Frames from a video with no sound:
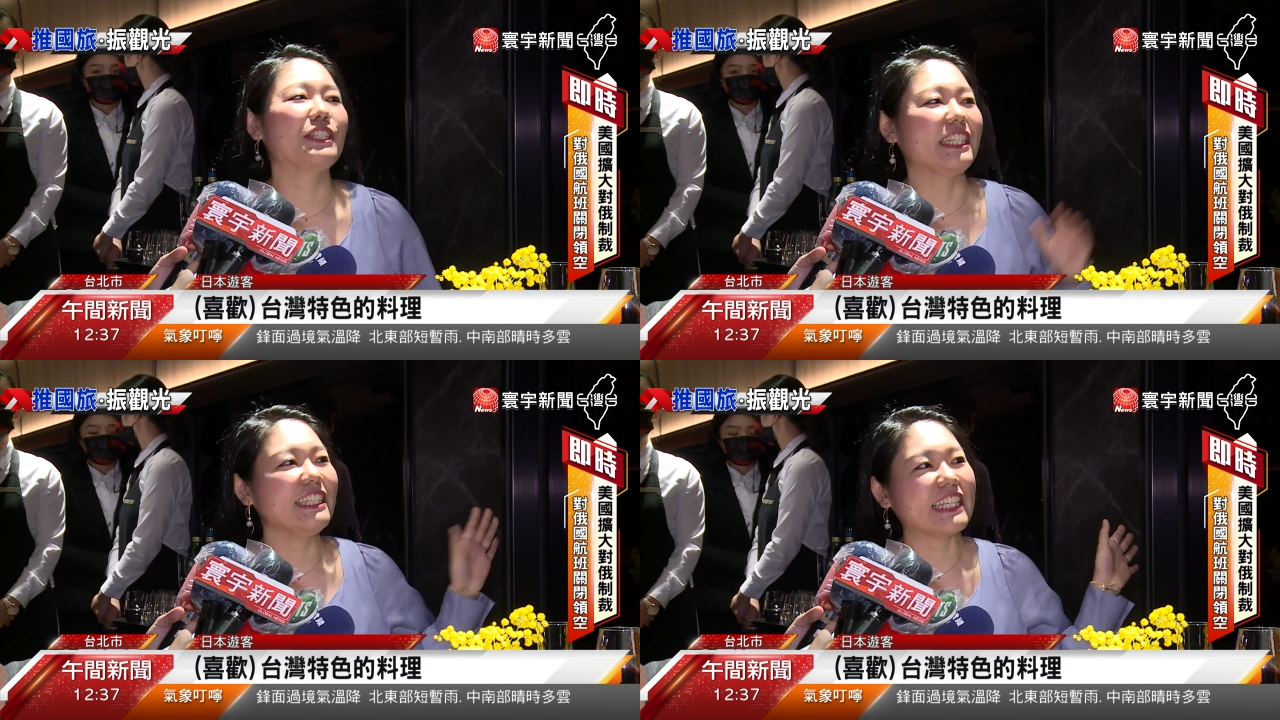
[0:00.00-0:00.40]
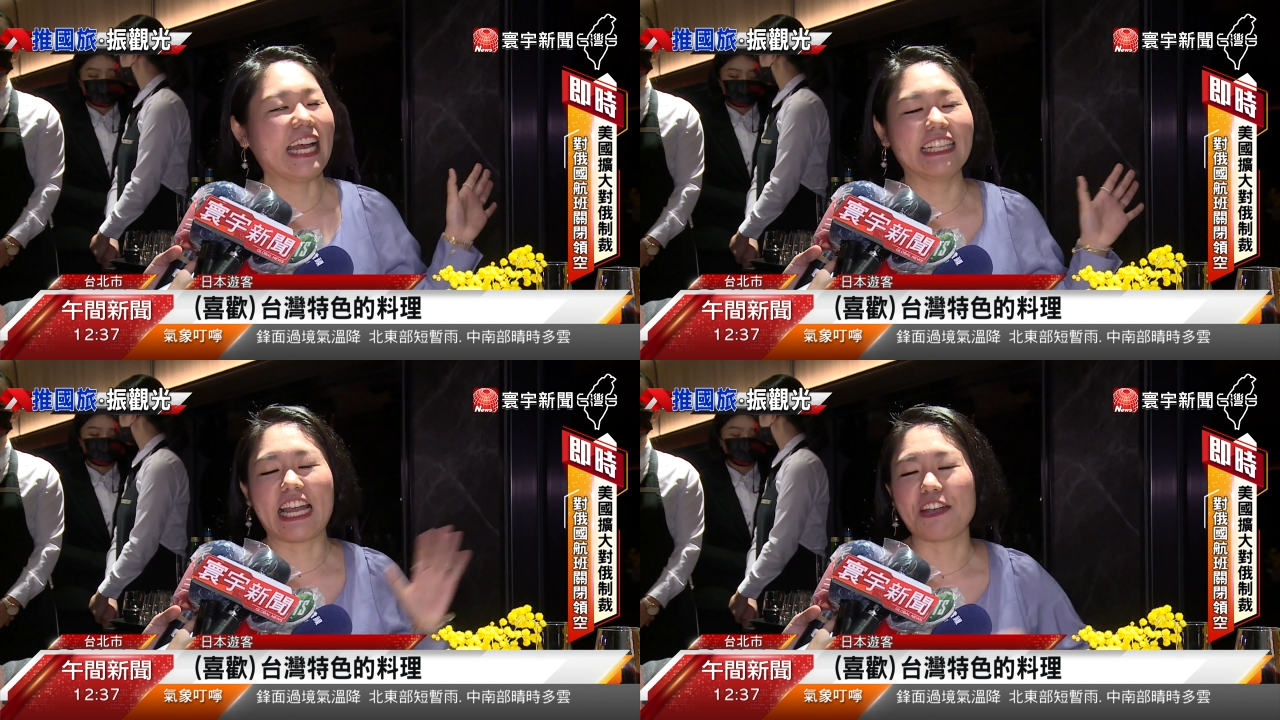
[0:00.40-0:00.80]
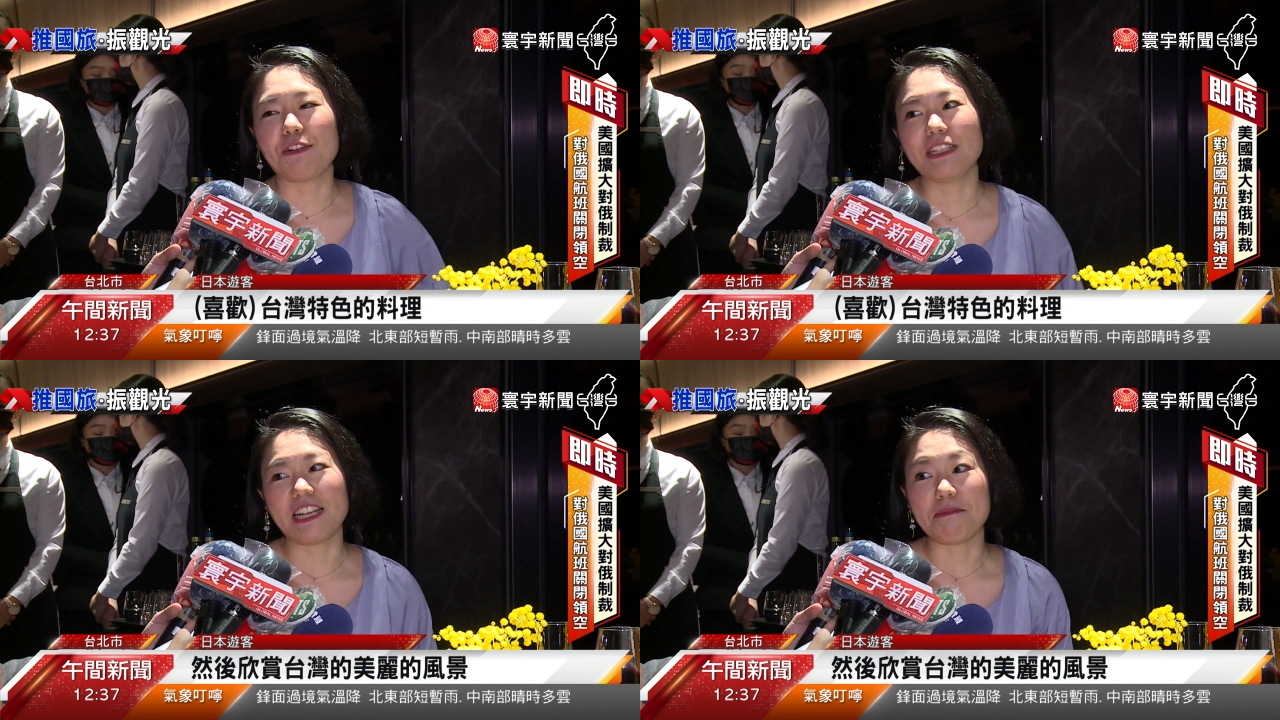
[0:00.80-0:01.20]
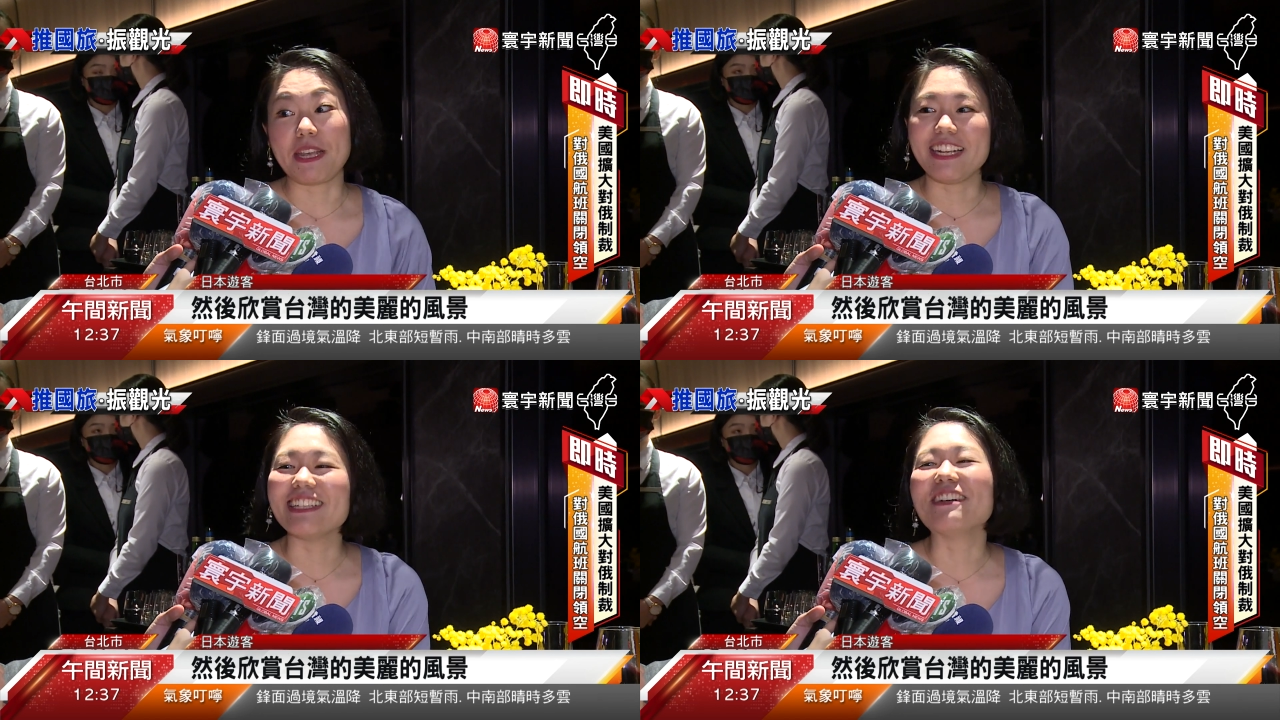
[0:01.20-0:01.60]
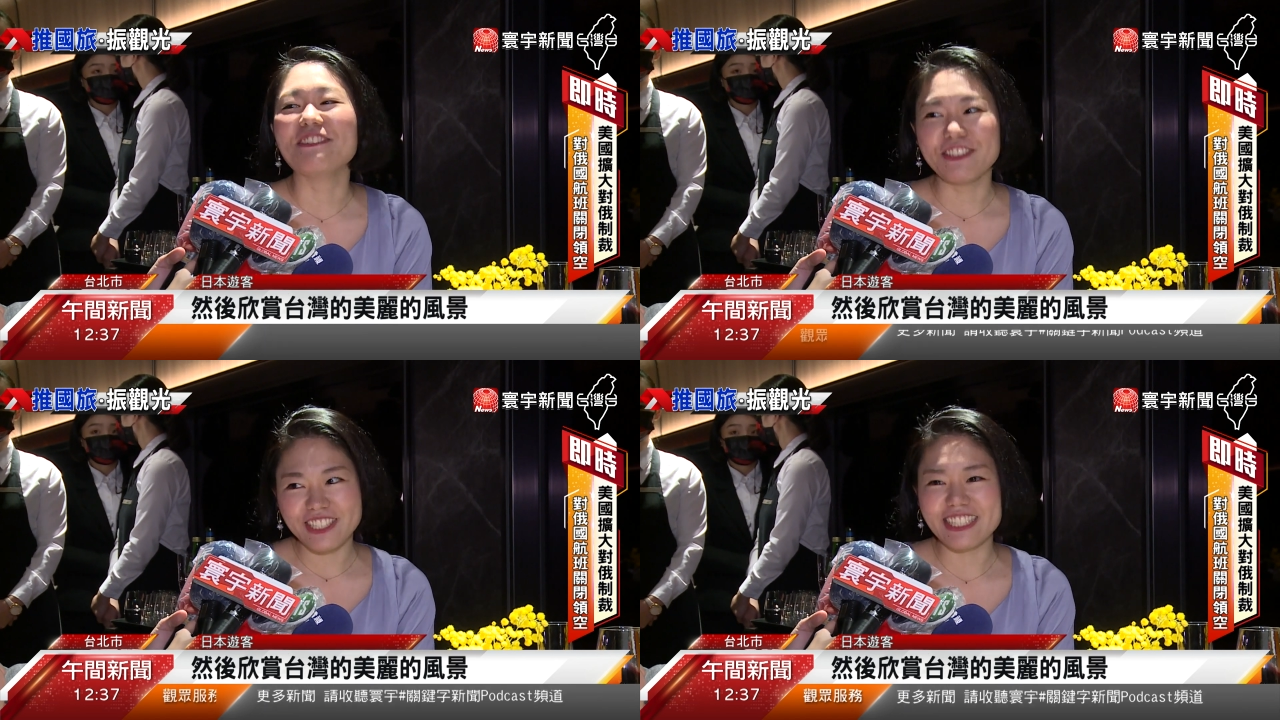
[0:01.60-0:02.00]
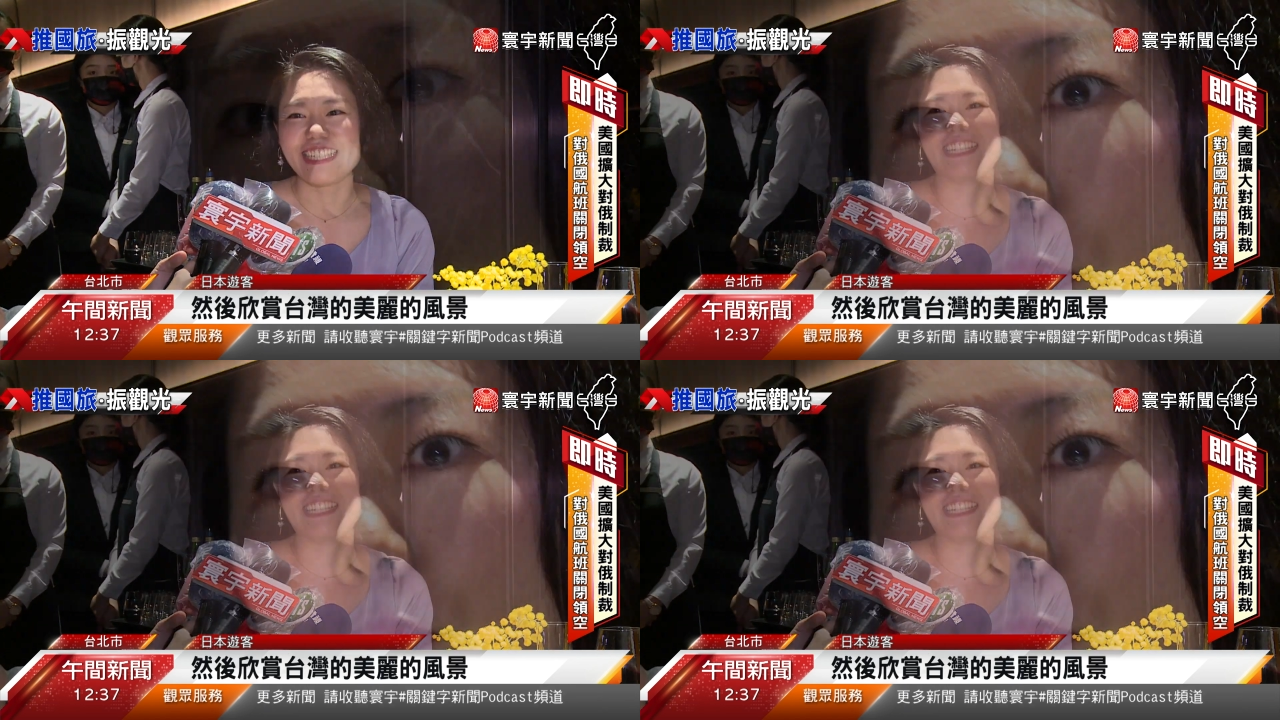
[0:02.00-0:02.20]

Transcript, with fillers: 欣赏台湾的美丽的风景。